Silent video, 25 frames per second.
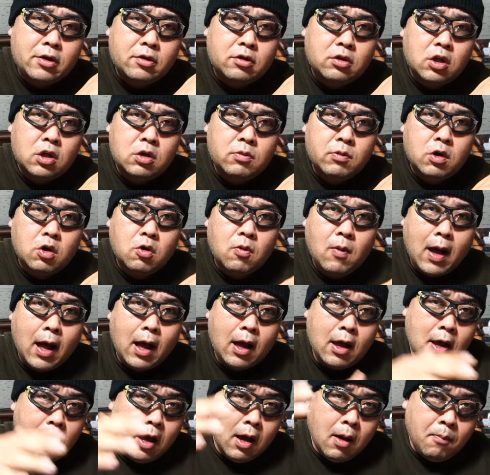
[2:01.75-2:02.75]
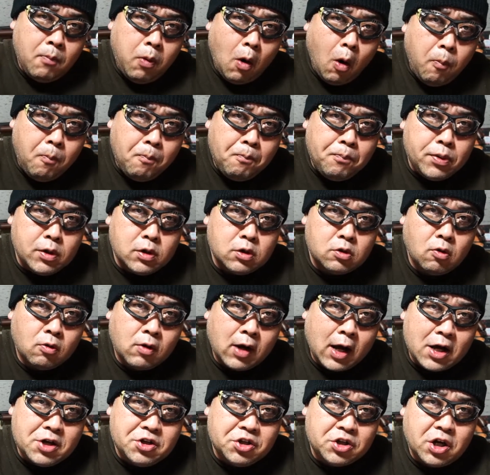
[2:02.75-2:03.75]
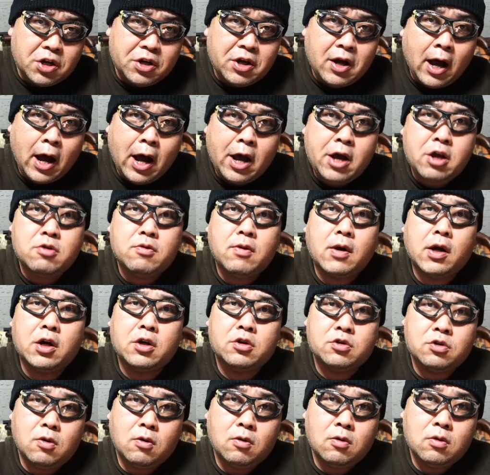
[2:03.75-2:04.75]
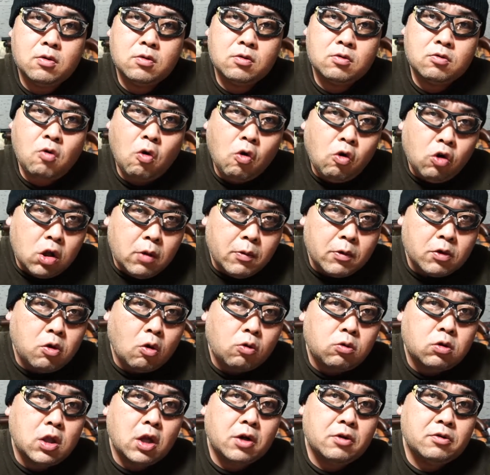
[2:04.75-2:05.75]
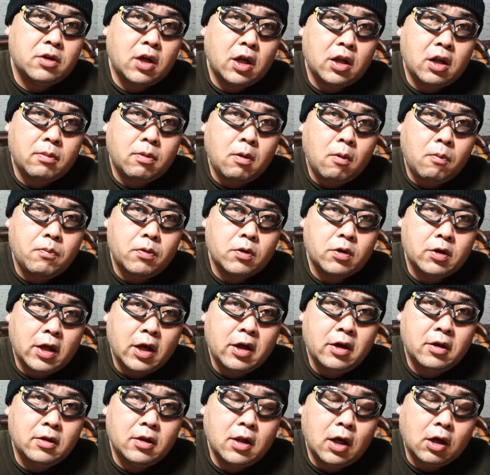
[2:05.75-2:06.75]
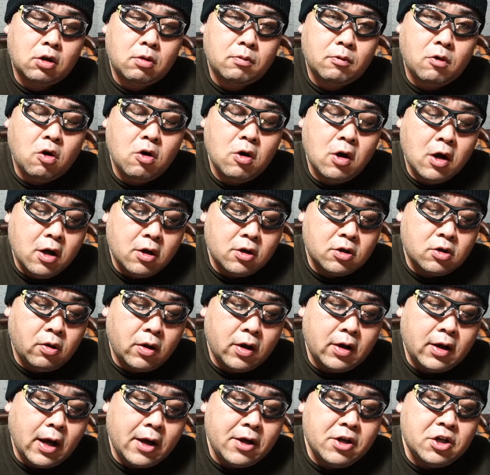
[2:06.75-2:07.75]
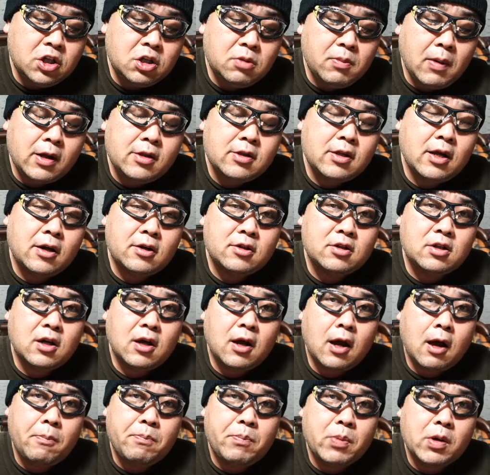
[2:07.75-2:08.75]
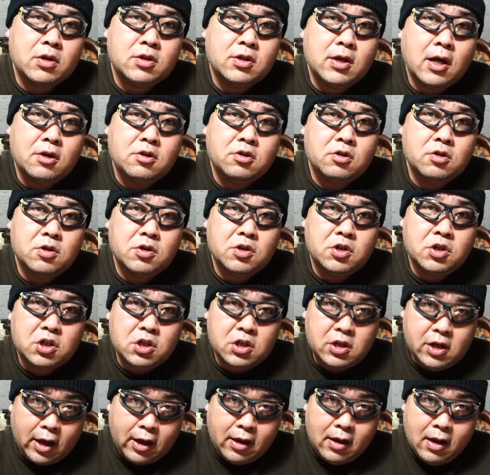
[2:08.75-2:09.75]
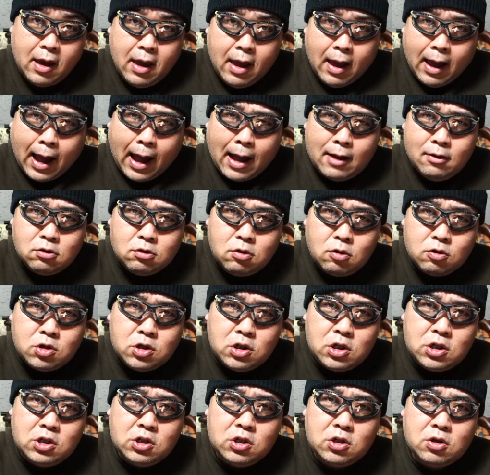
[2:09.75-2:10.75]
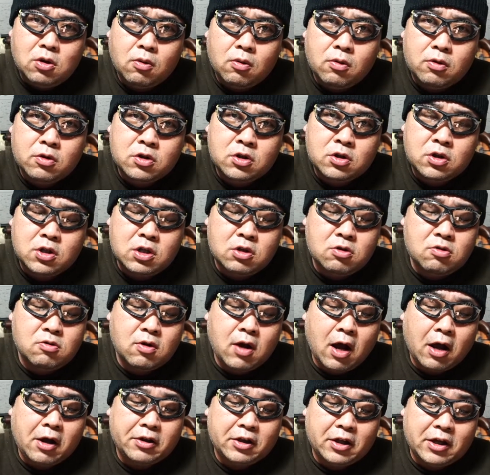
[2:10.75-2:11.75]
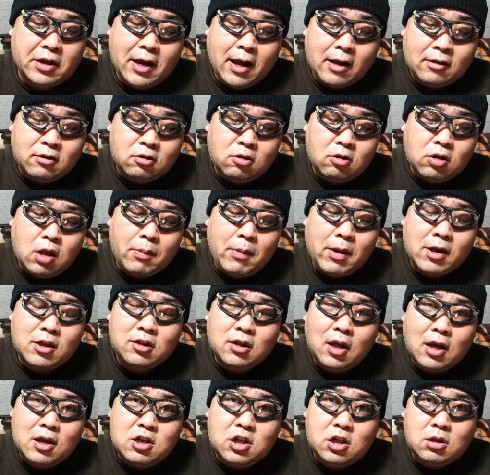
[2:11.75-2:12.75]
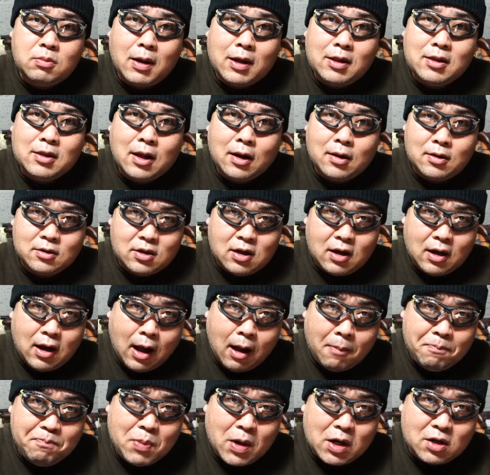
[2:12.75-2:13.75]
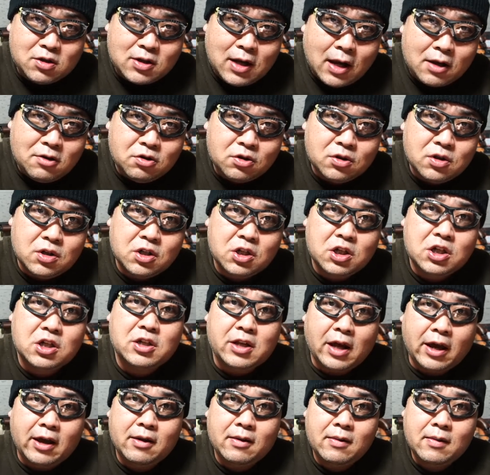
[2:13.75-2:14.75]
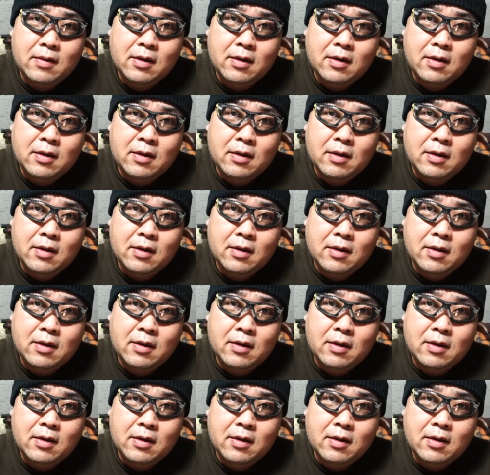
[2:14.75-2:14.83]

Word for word: ていうものは、ポップルの会社に入るわけでしょ。ここでも取ってるんだよね、ポップルね。だけども、それが17,831位ね。半年以上の月日をかけて、やっと溜まった17,831位ね。